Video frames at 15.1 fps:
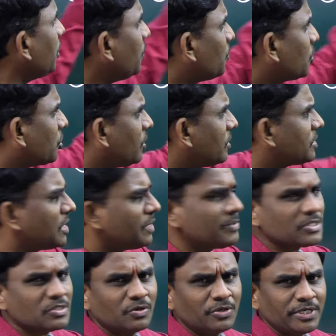ఈ మొత్తం
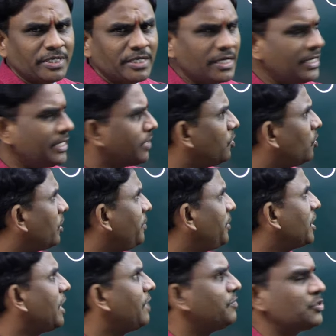సిలబస్లో ఇండియన్
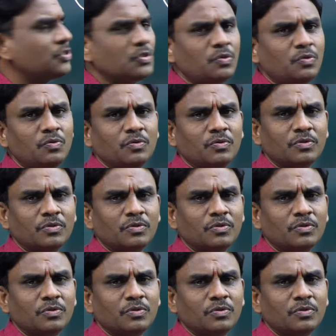ఎకానమీ కావచ్చును